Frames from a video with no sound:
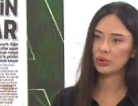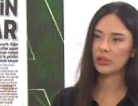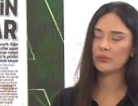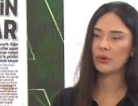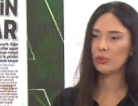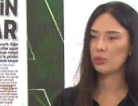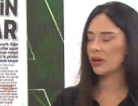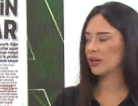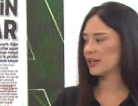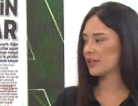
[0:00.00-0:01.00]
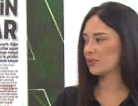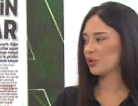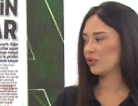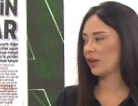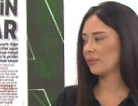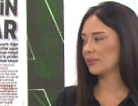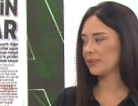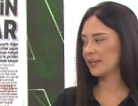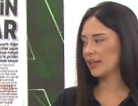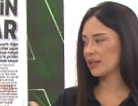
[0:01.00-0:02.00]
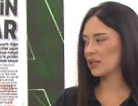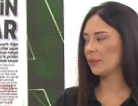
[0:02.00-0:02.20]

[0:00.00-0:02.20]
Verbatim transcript: Konuşalım Abu Bakar ismi gündemde. Bir de